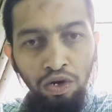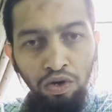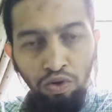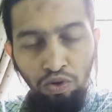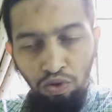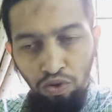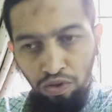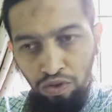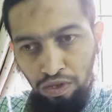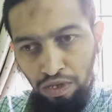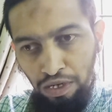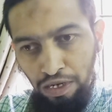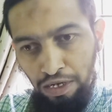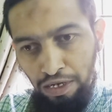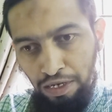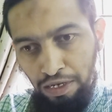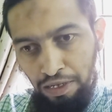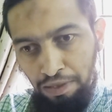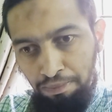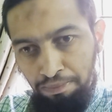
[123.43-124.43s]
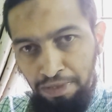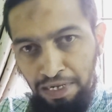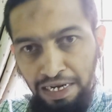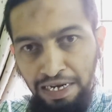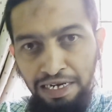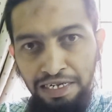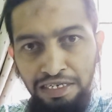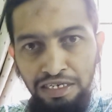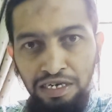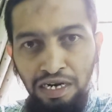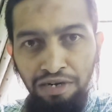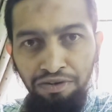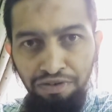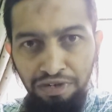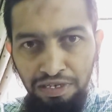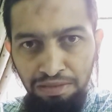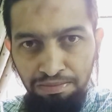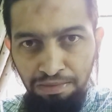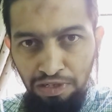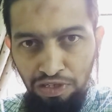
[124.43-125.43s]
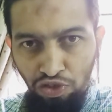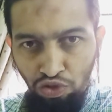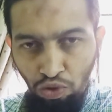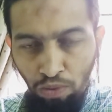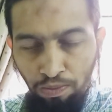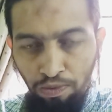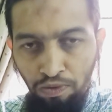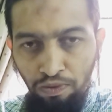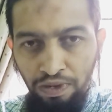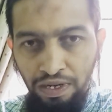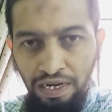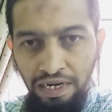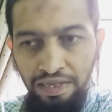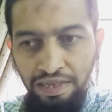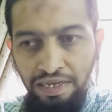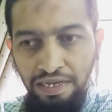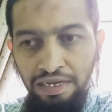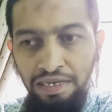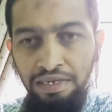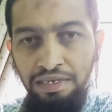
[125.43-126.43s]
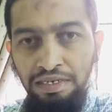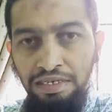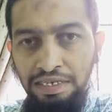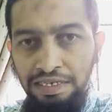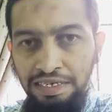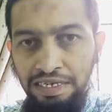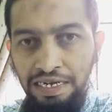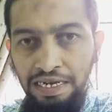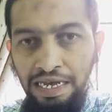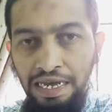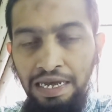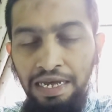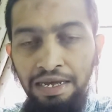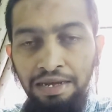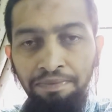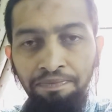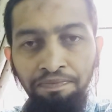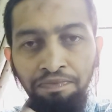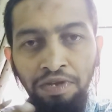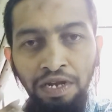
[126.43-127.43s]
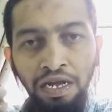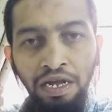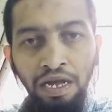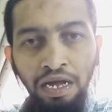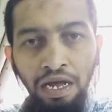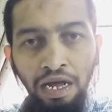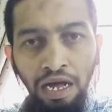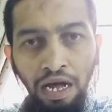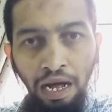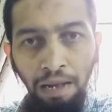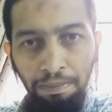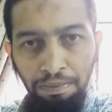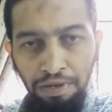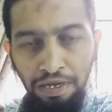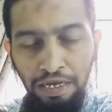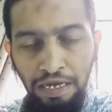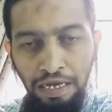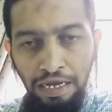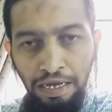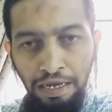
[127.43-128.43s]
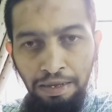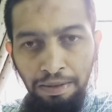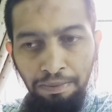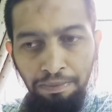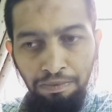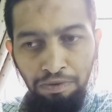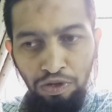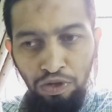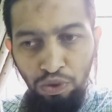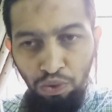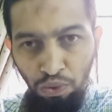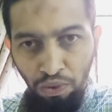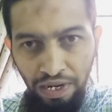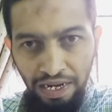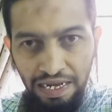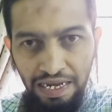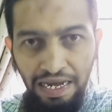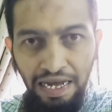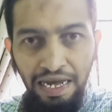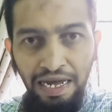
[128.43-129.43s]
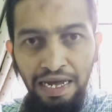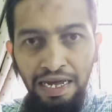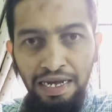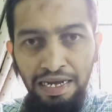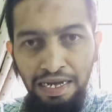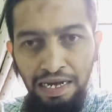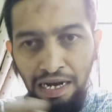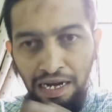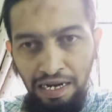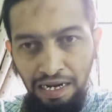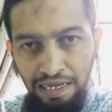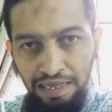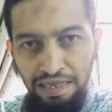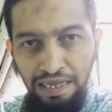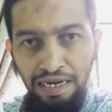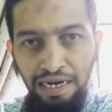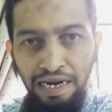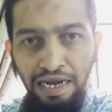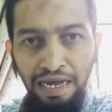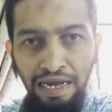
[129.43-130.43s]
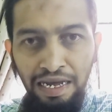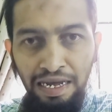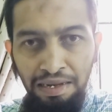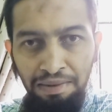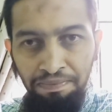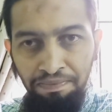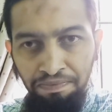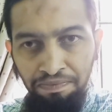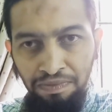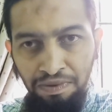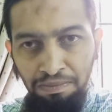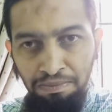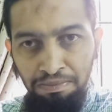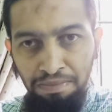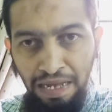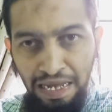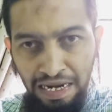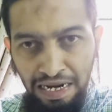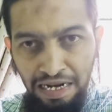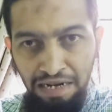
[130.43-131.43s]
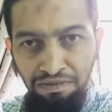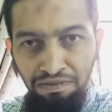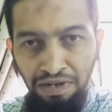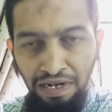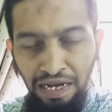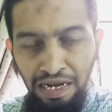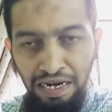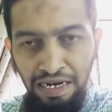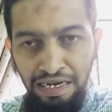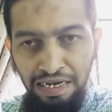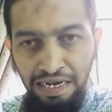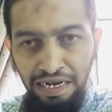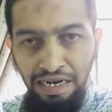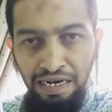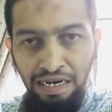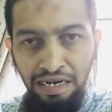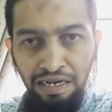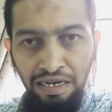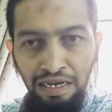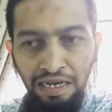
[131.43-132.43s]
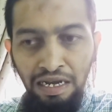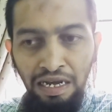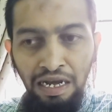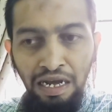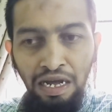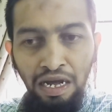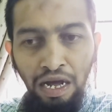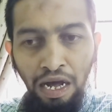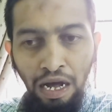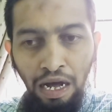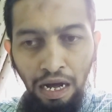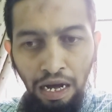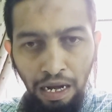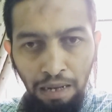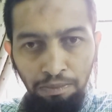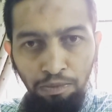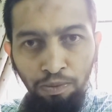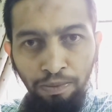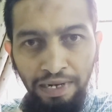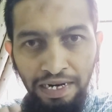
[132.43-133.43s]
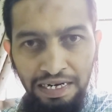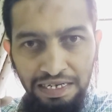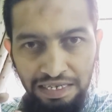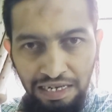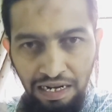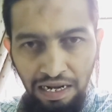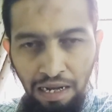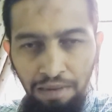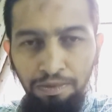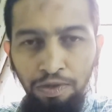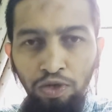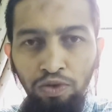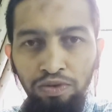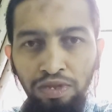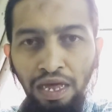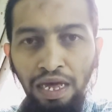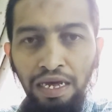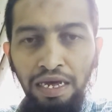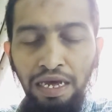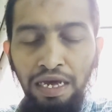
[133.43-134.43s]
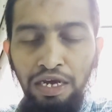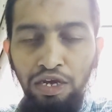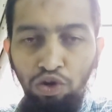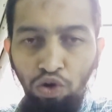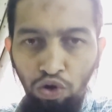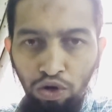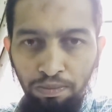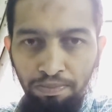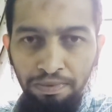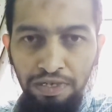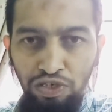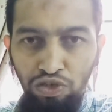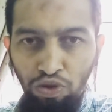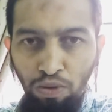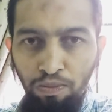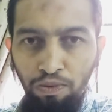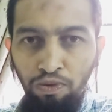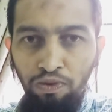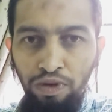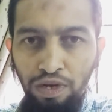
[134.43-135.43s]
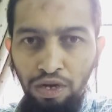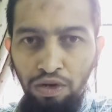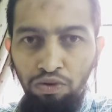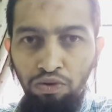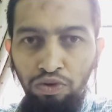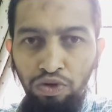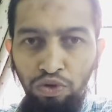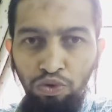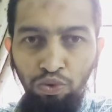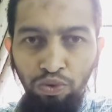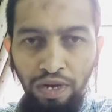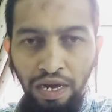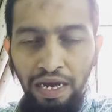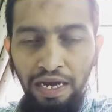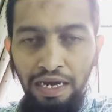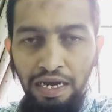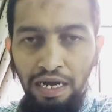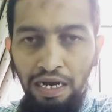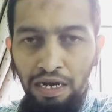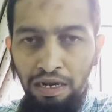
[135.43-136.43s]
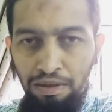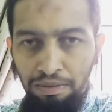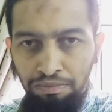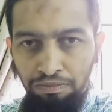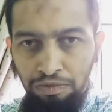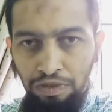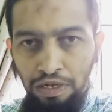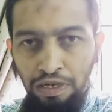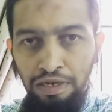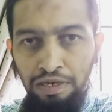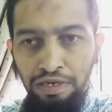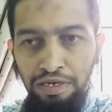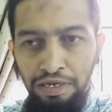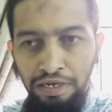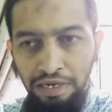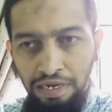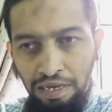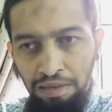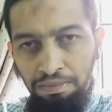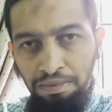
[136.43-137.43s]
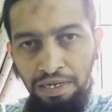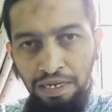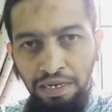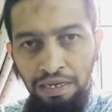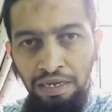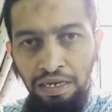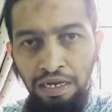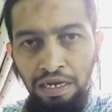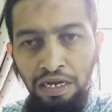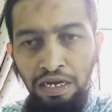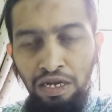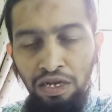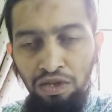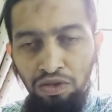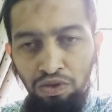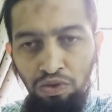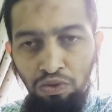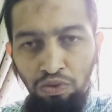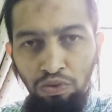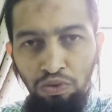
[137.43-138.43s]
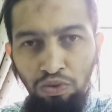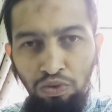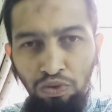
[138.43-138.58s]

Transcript: लोग मिडल ईस्ट कंट्रीज़ में स्टॉप ओवर करते हैं जैसे कि आपके यूएई e है या कतर है बहरीन वगैरह ठीक है ना अमूमन ऐसा कम ही होता है कि यूरोप में स्टॉप ओवर करूँ यूके या टर्की में तो